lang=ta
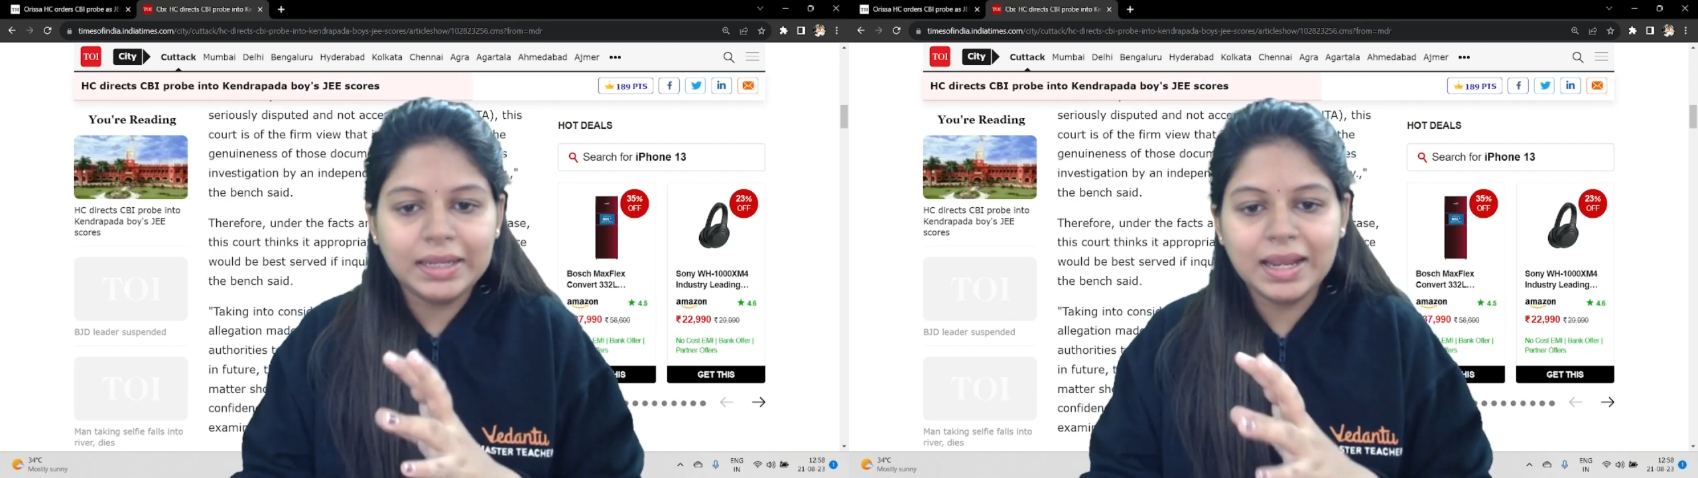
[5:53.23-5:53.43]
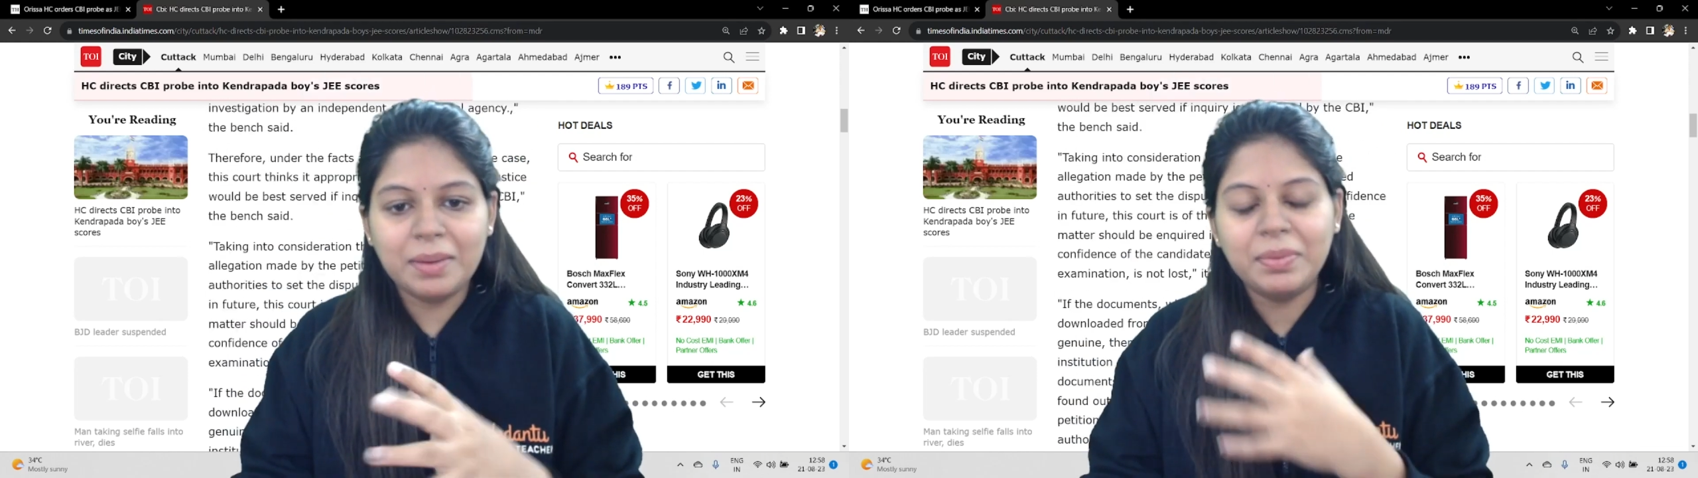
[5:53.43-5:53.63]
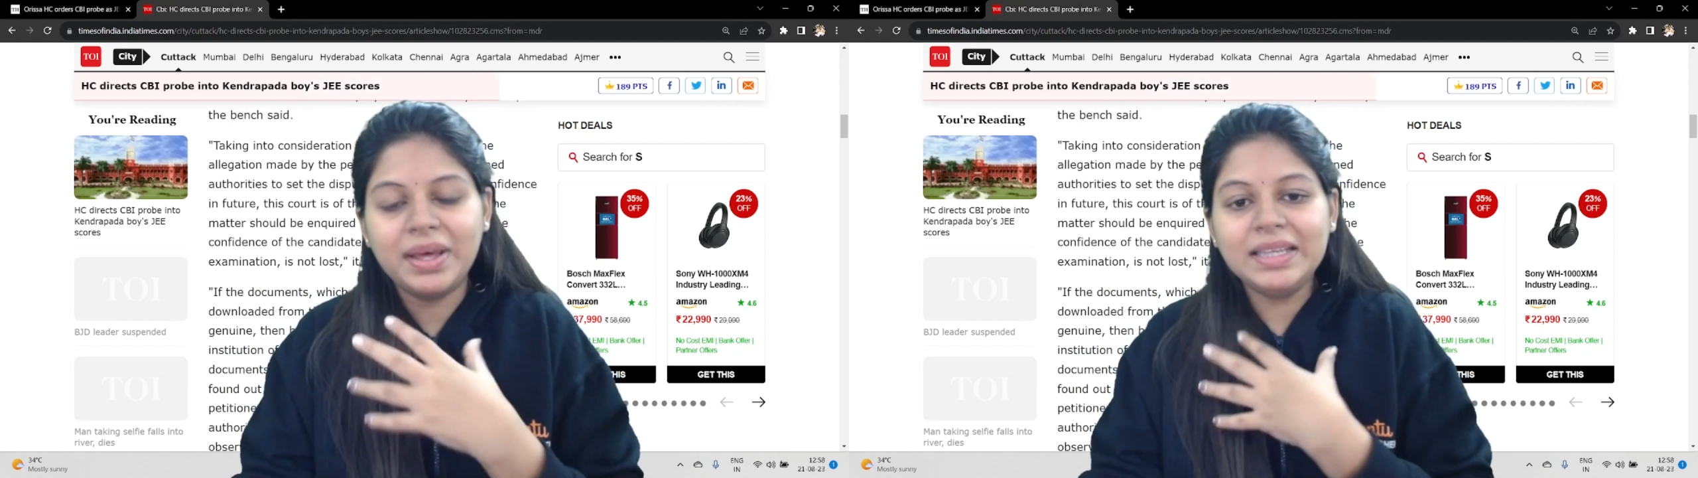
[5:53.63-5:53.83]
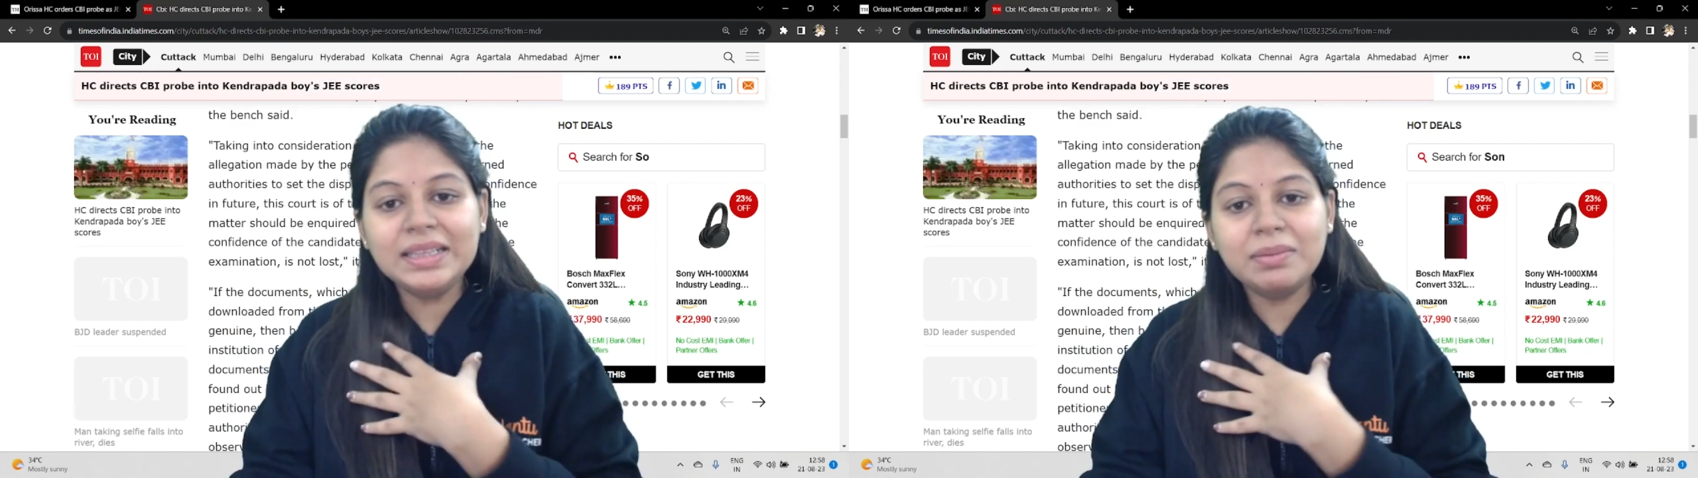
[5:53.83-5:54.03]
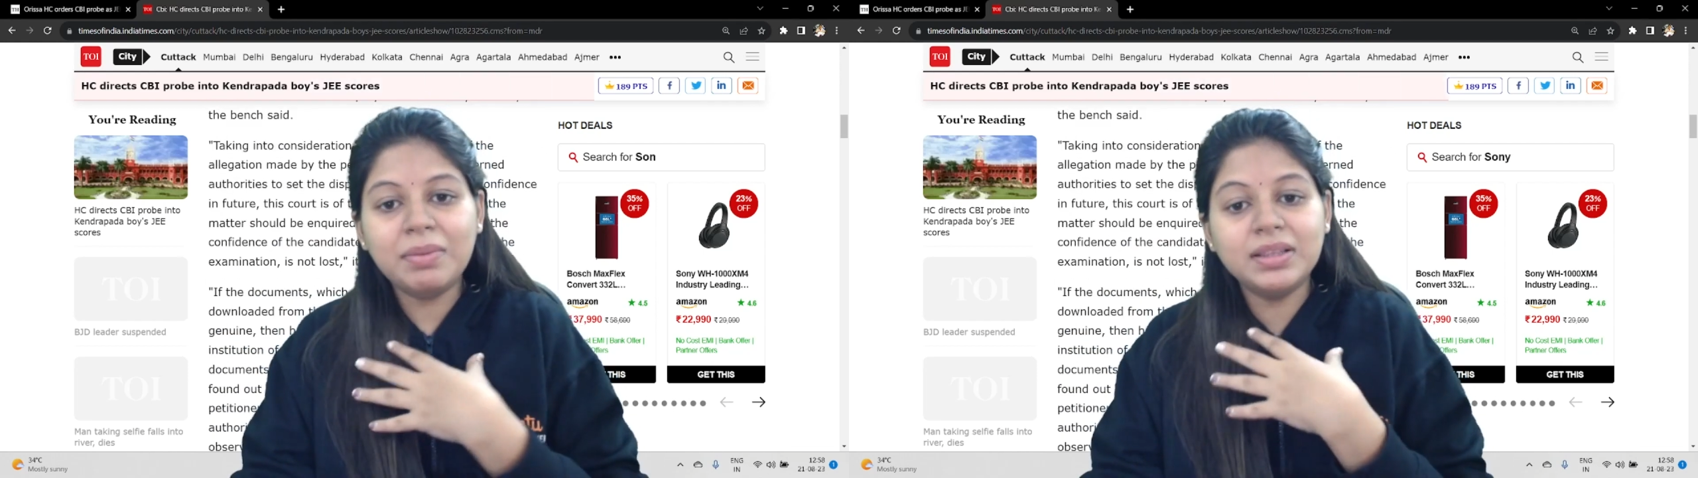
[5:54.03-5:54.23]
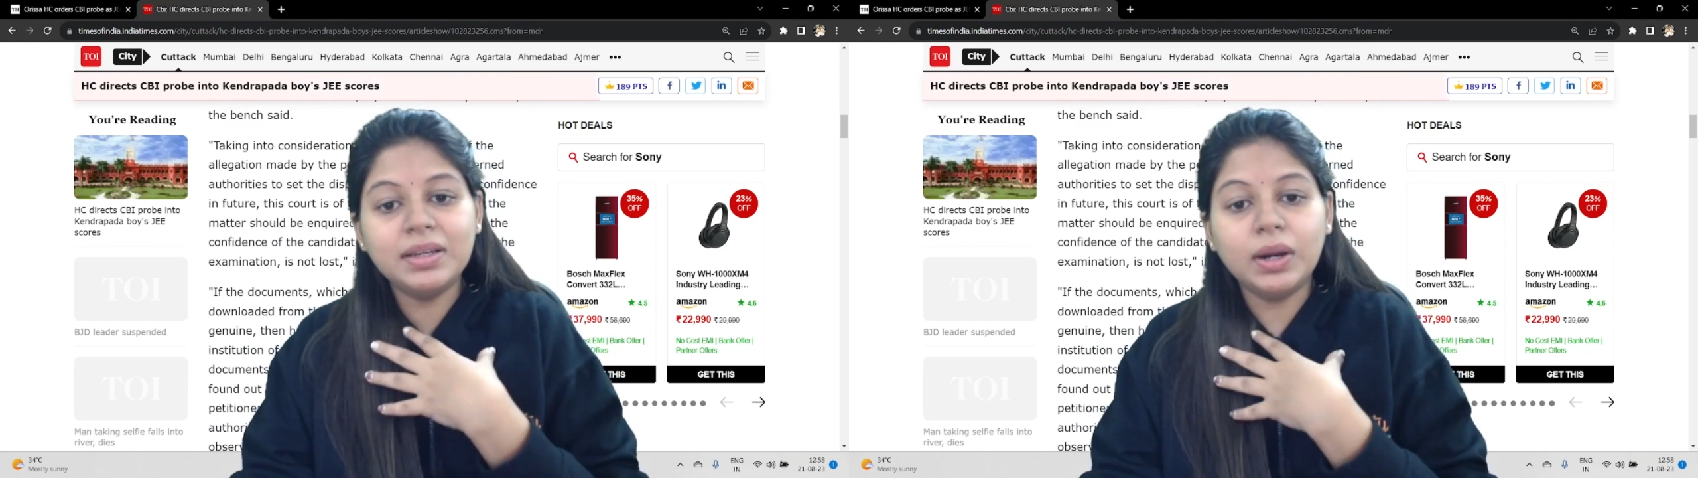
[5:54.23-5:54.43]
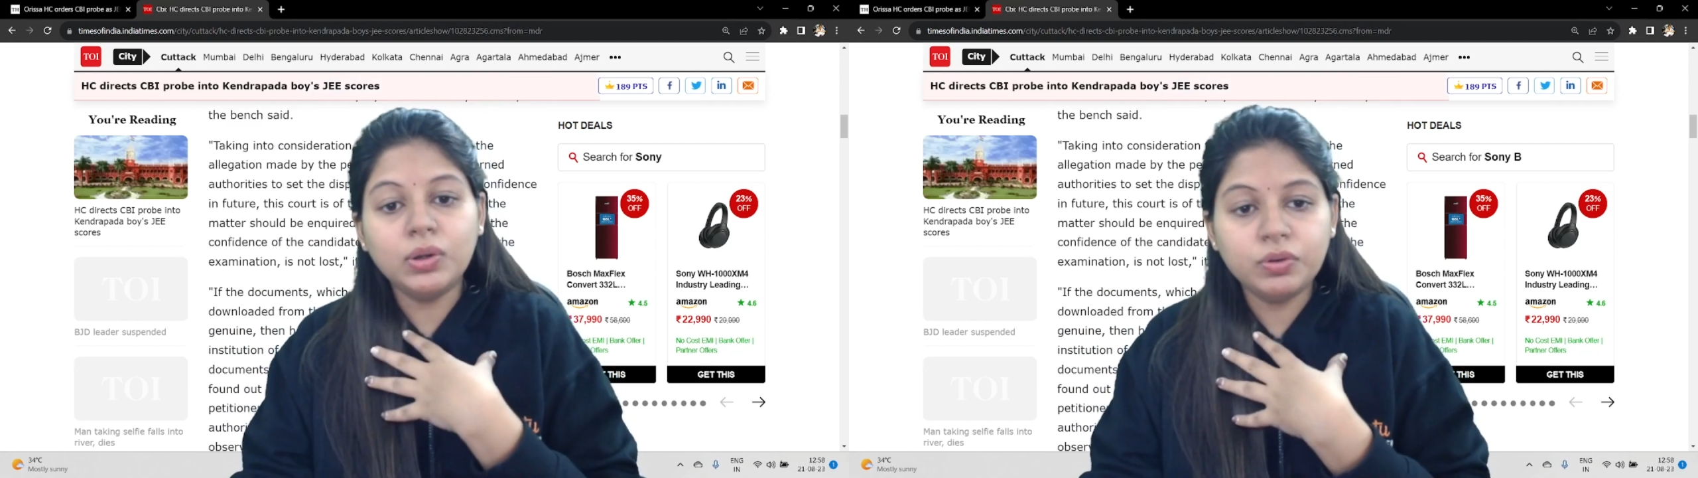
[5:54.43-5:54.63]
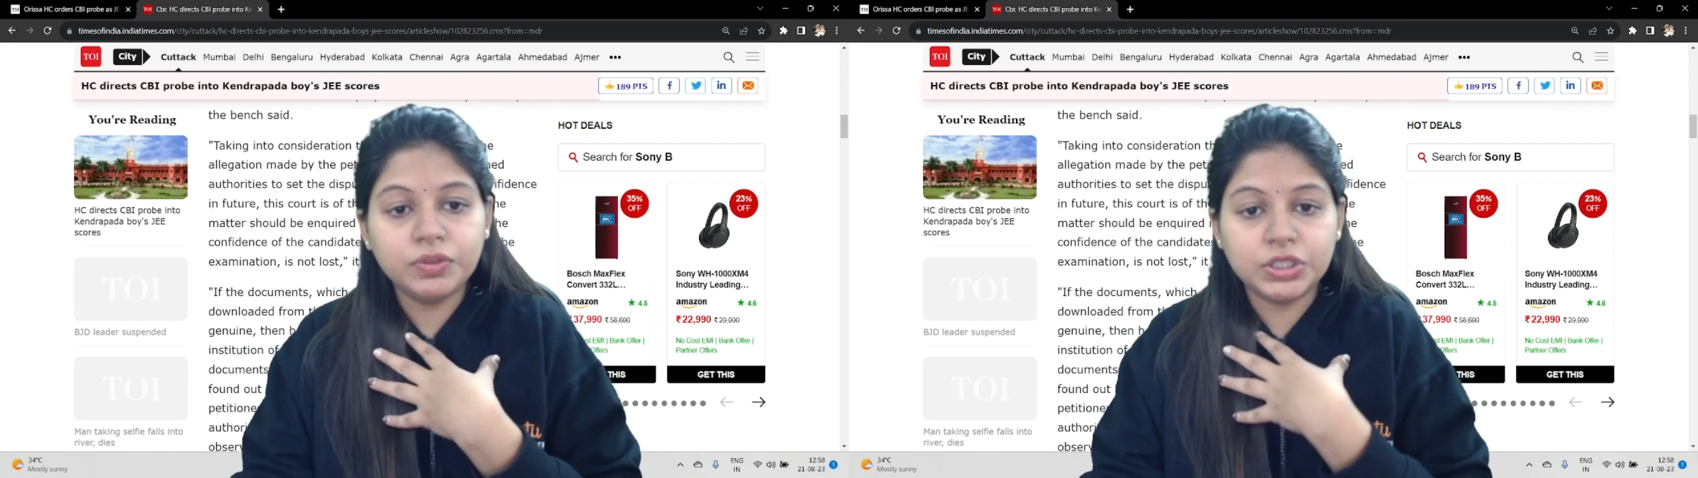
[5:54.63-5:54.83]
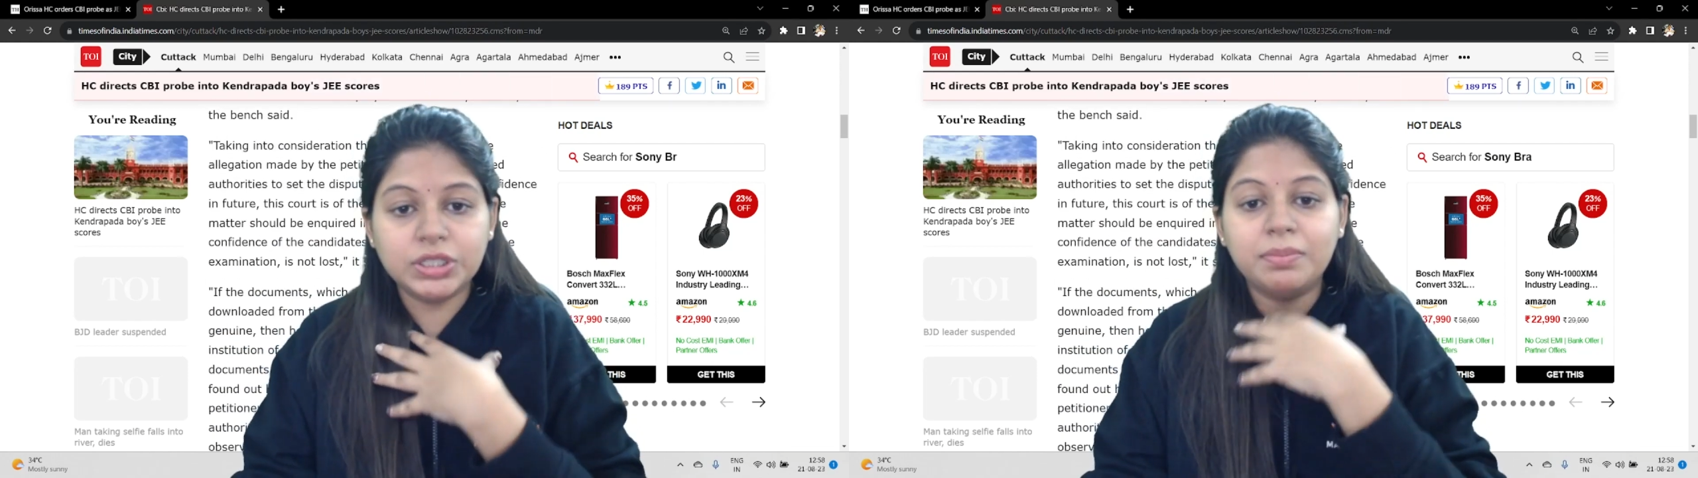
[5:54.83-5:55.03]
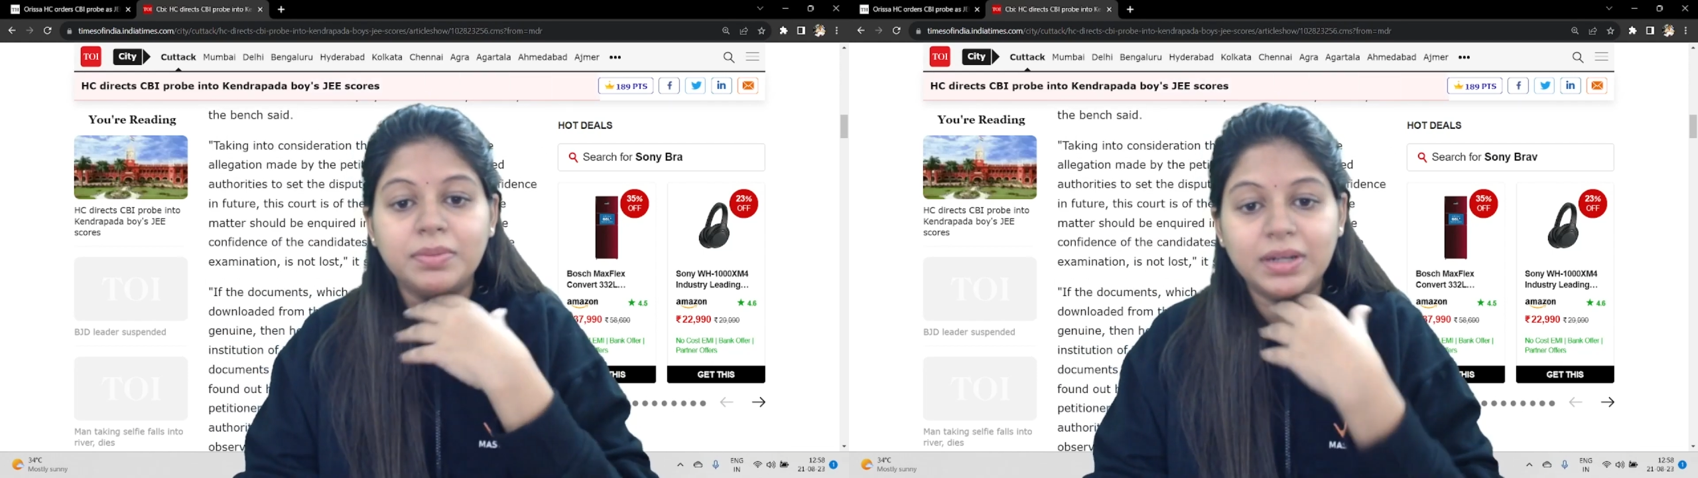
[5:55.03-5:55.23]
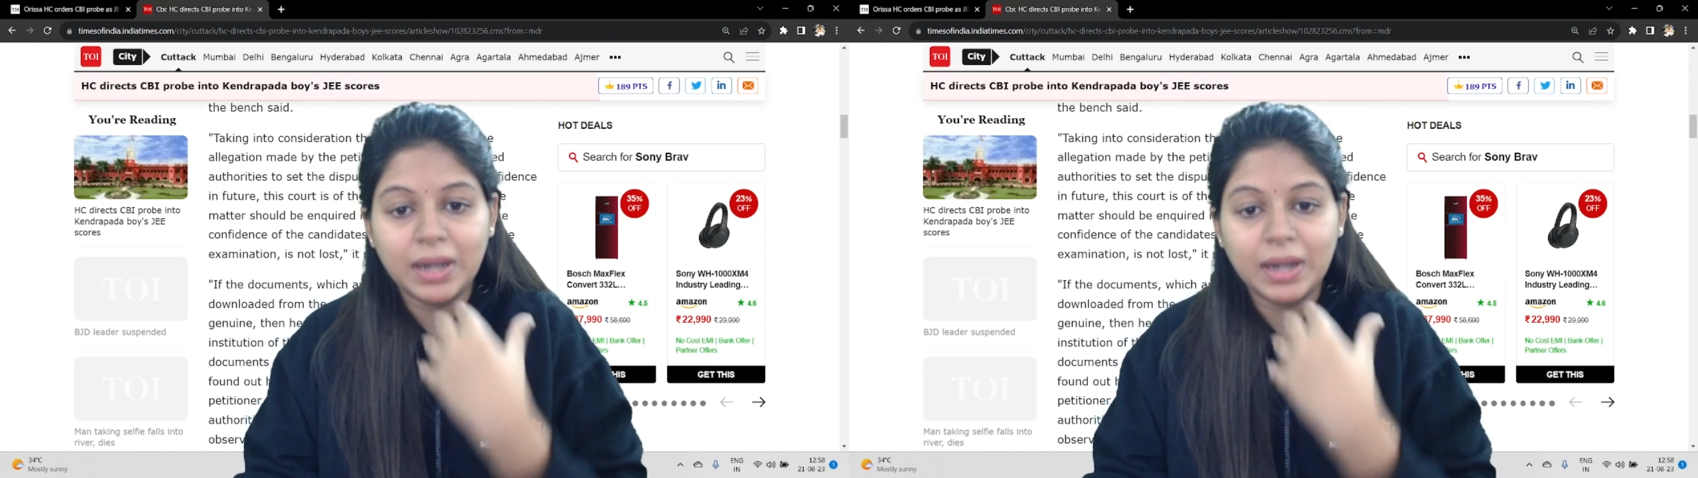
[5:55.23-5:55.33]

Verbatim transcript: இல்லாமல் இந்த மாதிரியான ஒரு விஷயம்